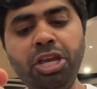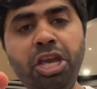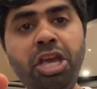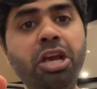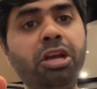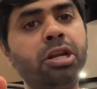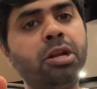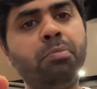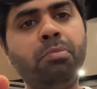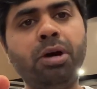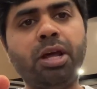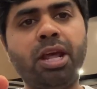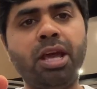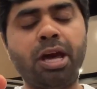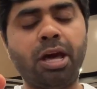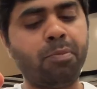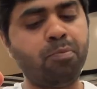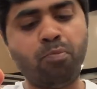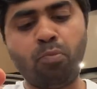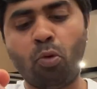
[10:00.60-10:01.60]
एक नंबर है
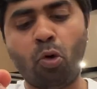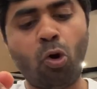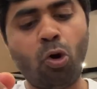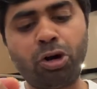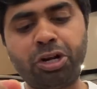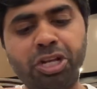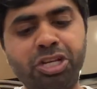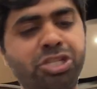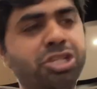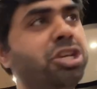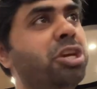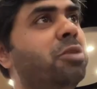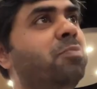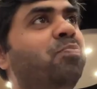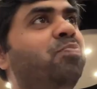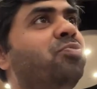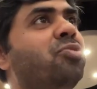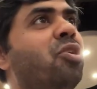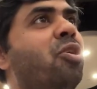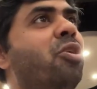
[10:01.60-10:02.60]
बहुत टेस्टी
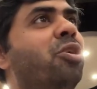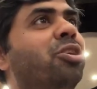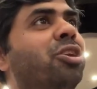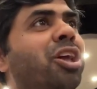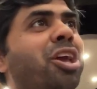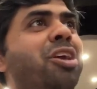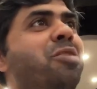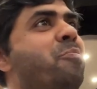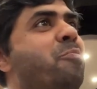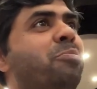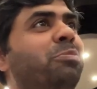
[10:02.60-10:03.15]
नहीं